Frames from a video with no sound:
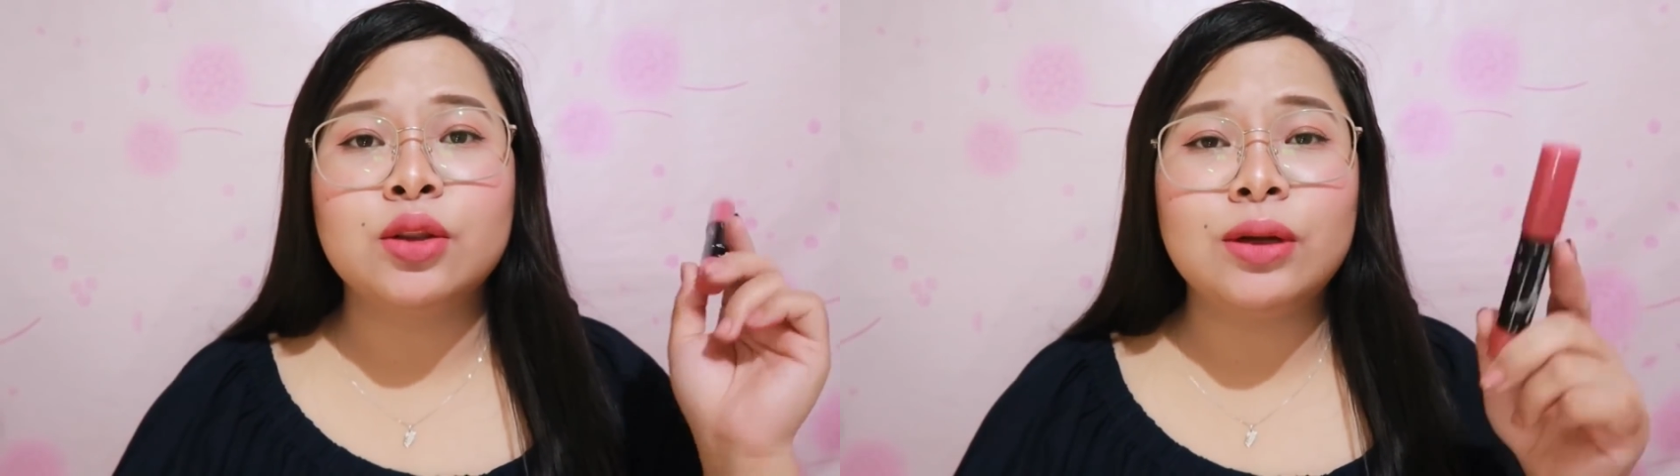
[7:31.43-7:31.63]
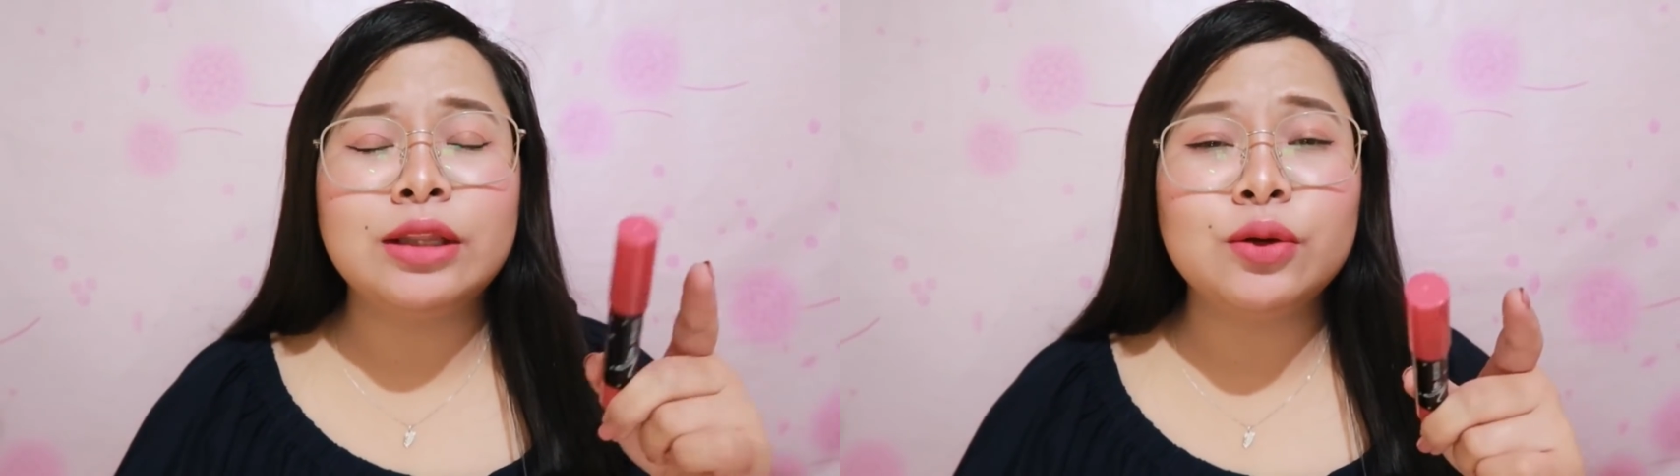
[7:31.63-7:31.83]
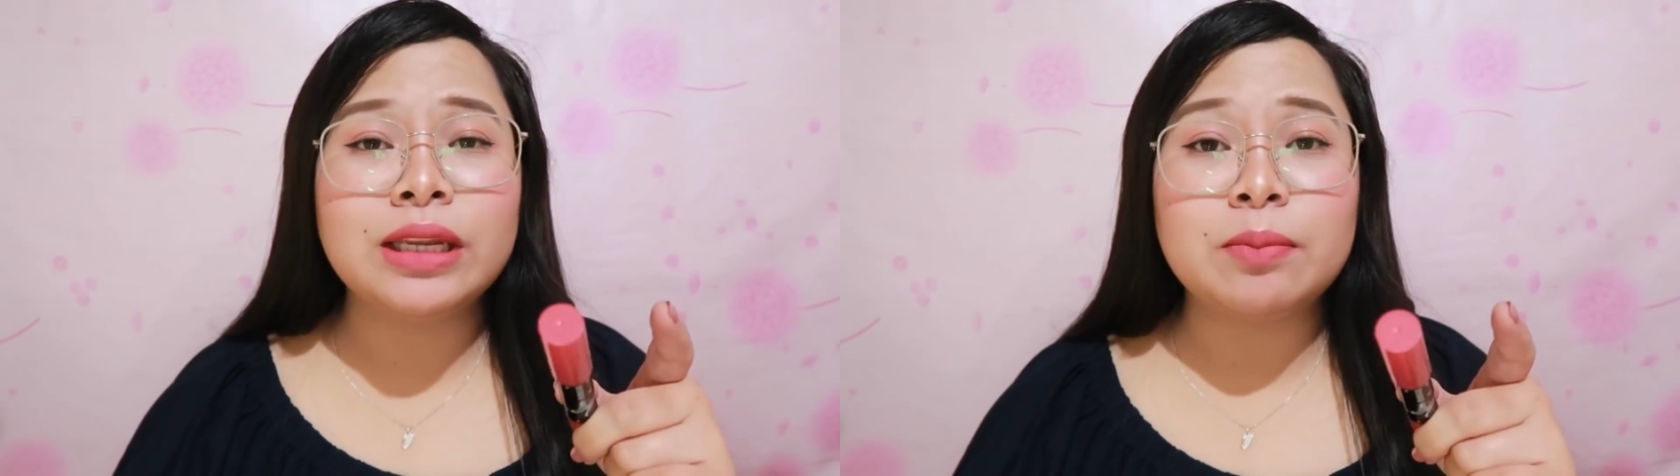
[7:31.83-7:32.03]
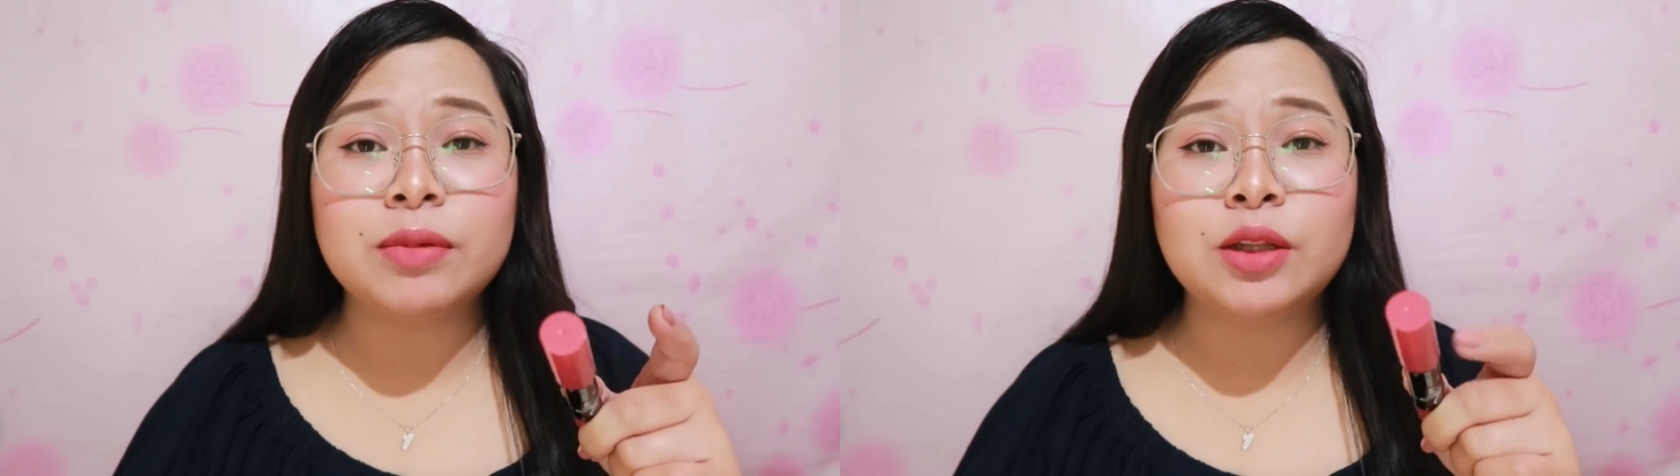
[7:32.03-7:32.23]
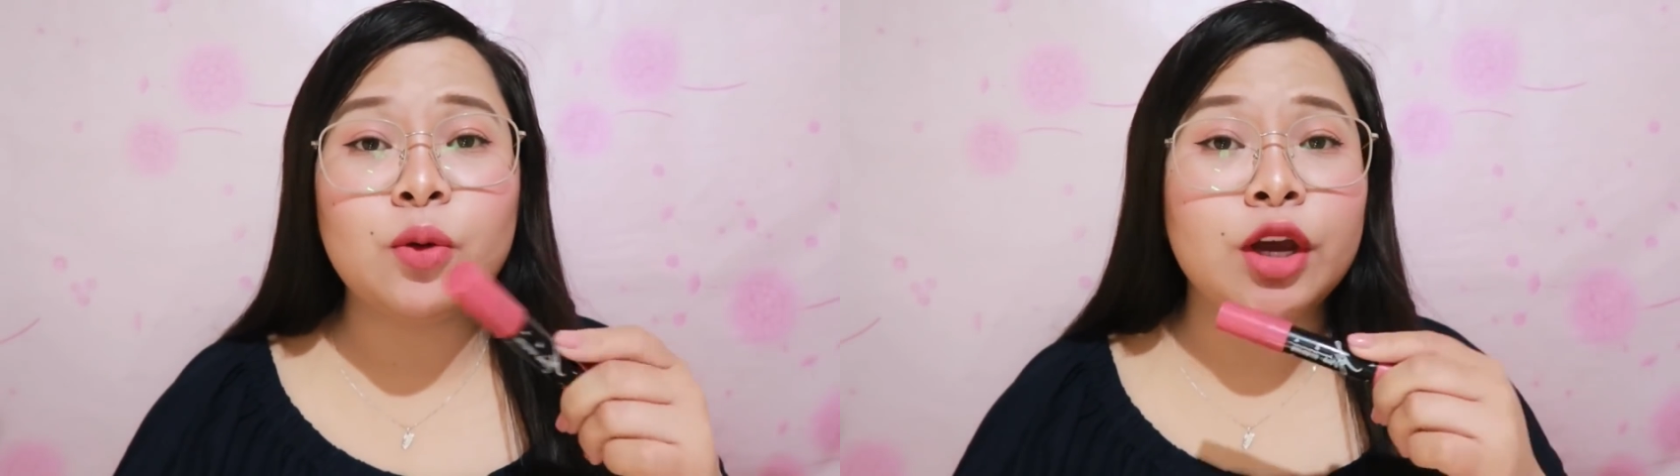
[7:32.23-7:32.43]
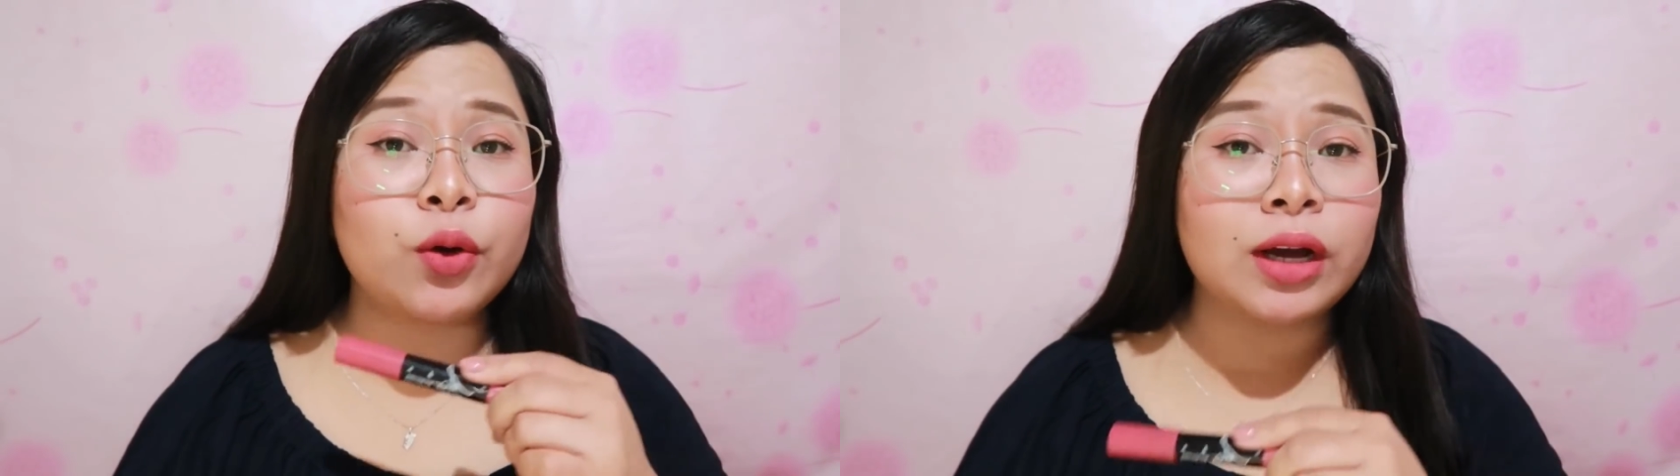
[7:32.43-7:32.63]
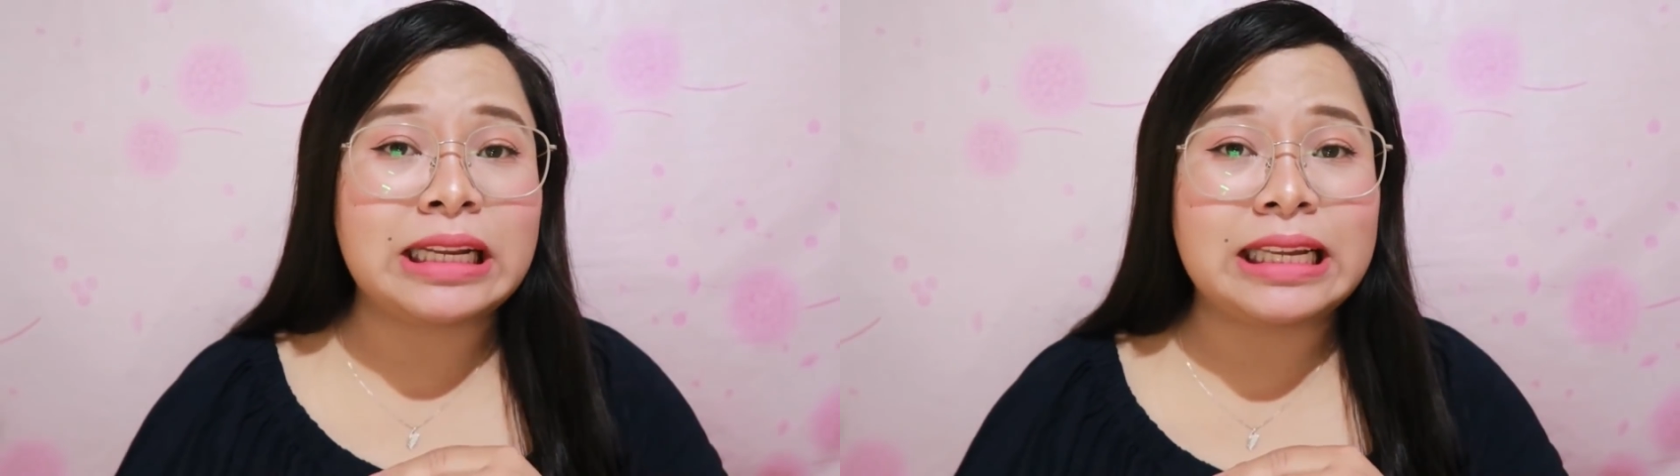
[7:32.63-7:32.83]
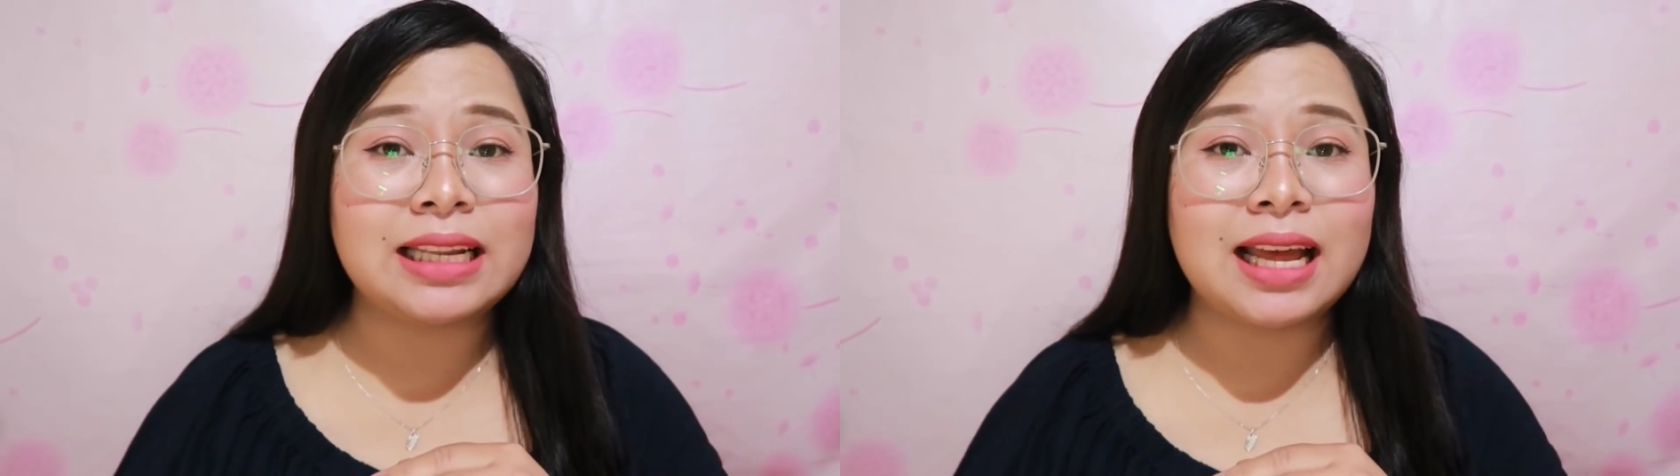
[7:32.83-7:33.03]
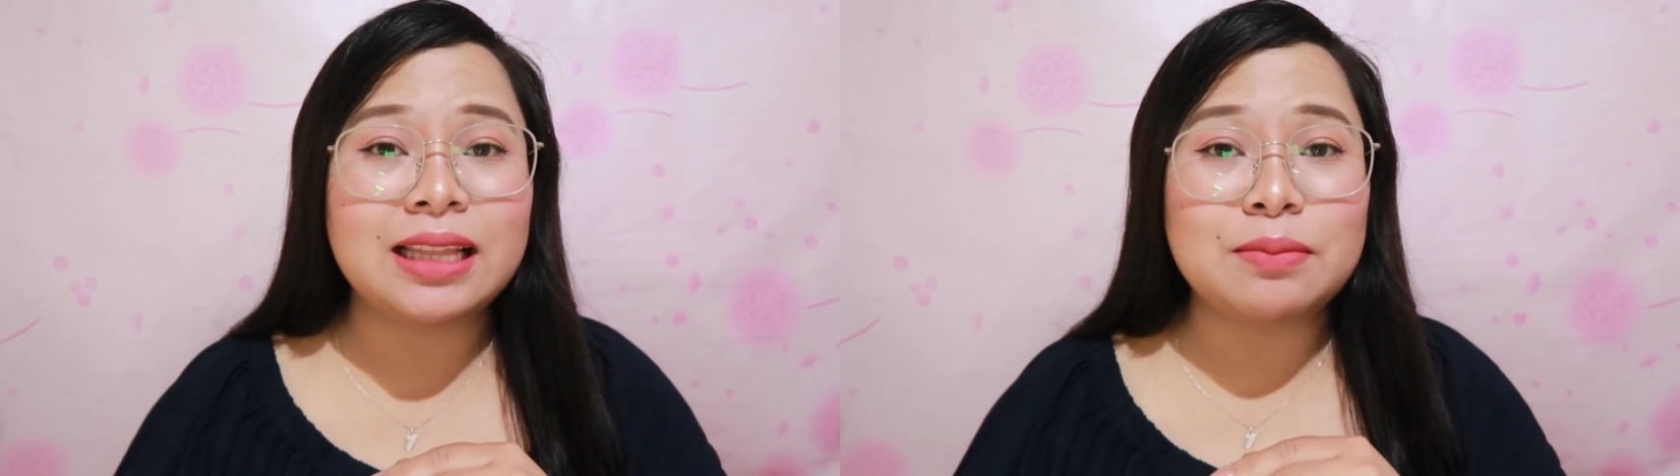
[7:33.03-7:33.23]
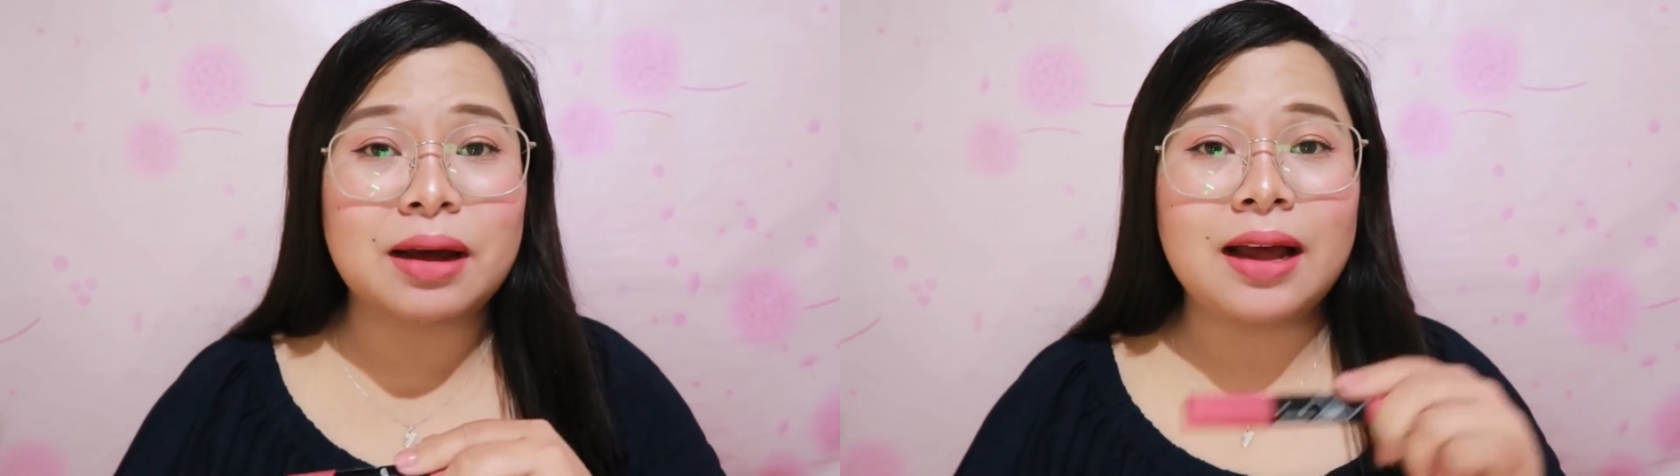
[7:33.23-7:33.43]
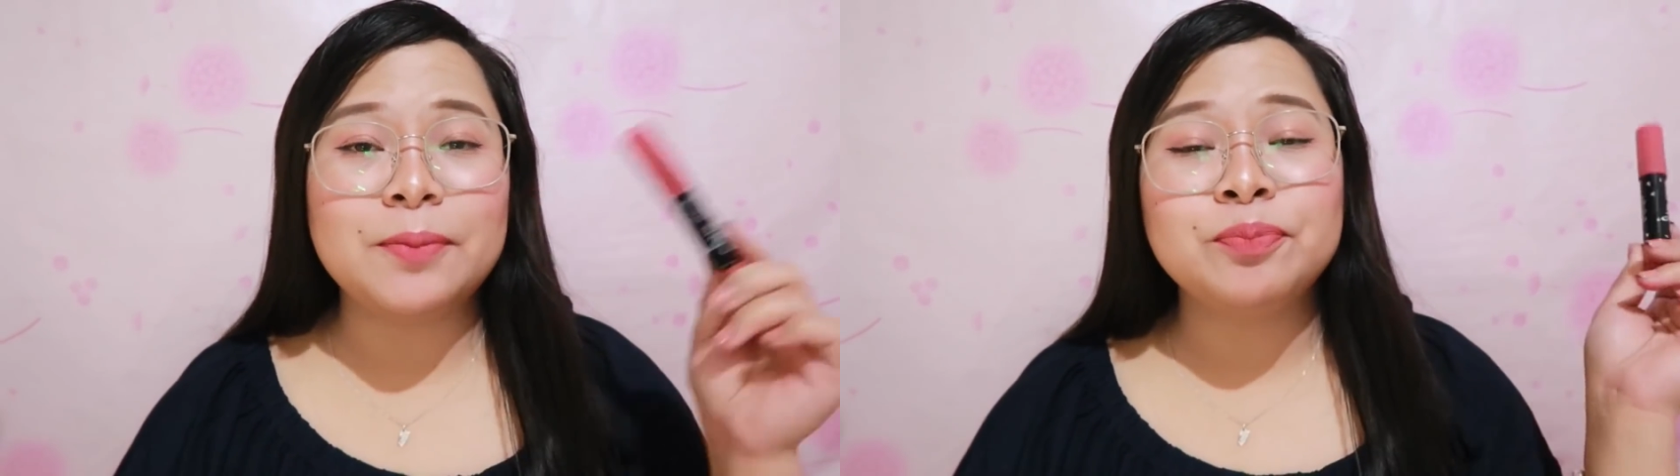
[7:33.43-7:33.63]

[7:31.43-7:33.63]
Tulad nung in-update ko kayo kanina, ba diba?